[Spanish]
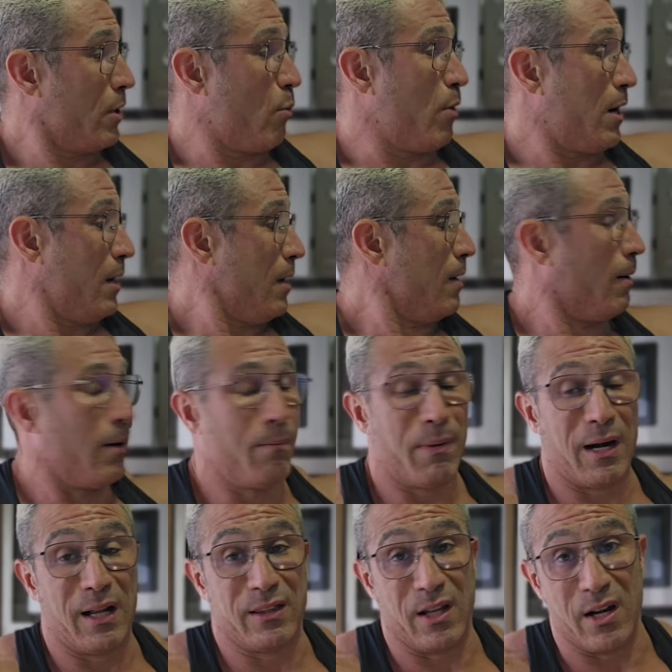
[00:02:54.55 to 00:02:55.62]
Igual
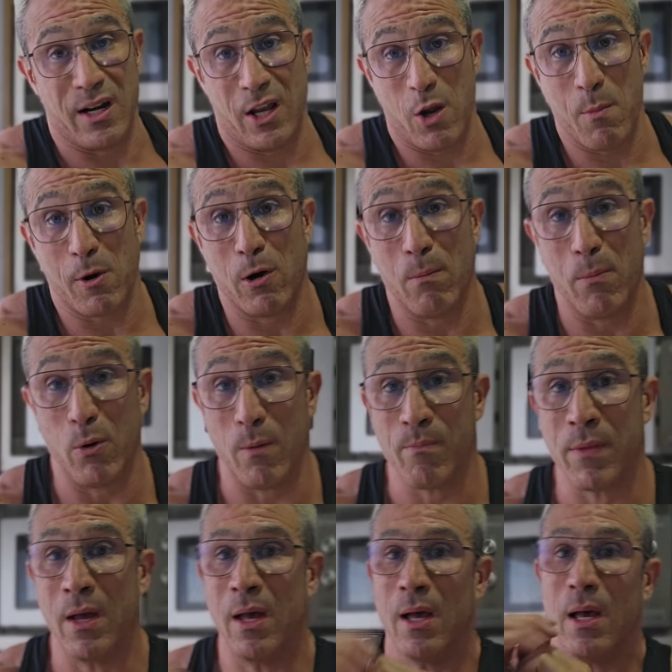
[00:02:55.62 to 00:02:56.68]
para la ternera, yo me compro
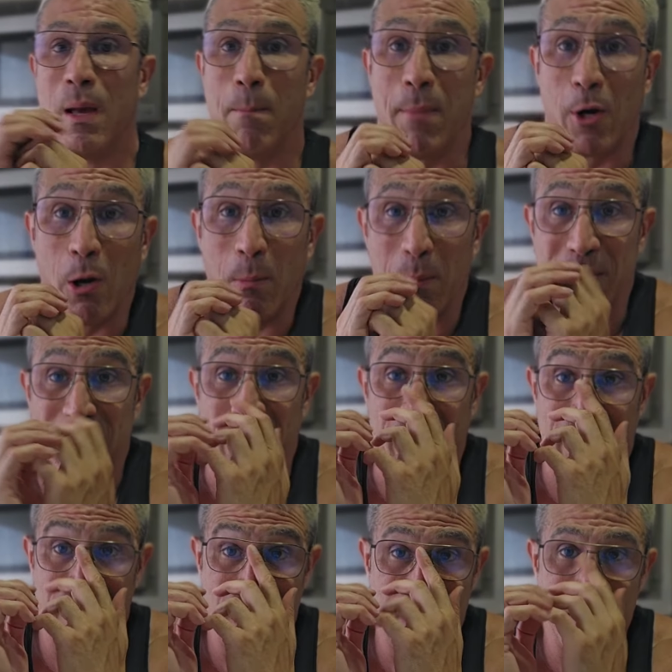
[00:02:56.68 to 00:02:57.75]
me compro mi
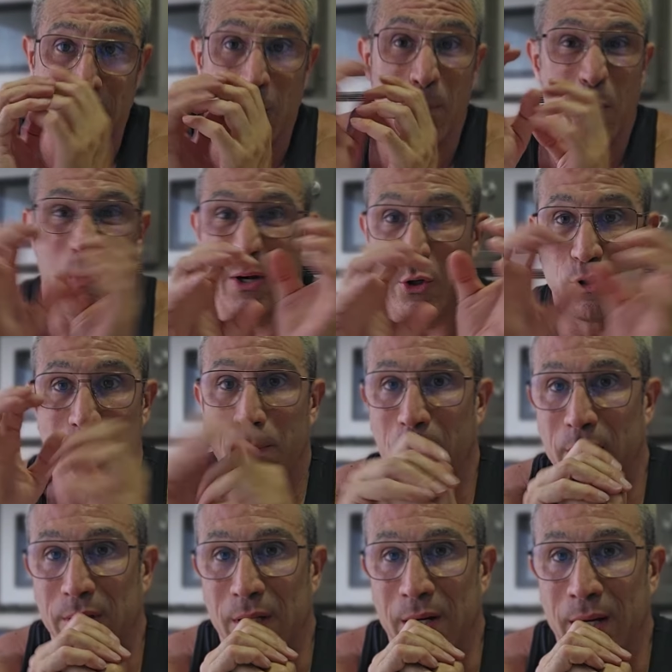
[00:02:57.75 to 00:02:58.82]
ternera, me compro varios
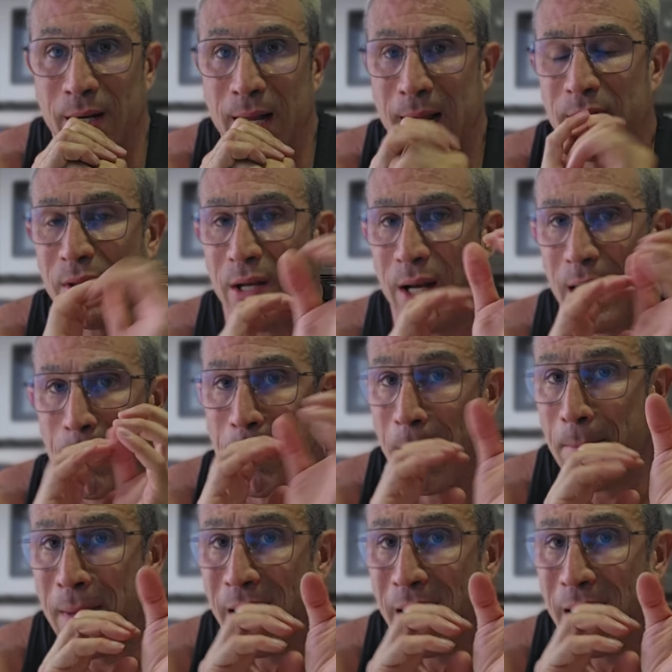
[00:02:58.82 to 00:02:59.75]
tipos de ternera, terneras más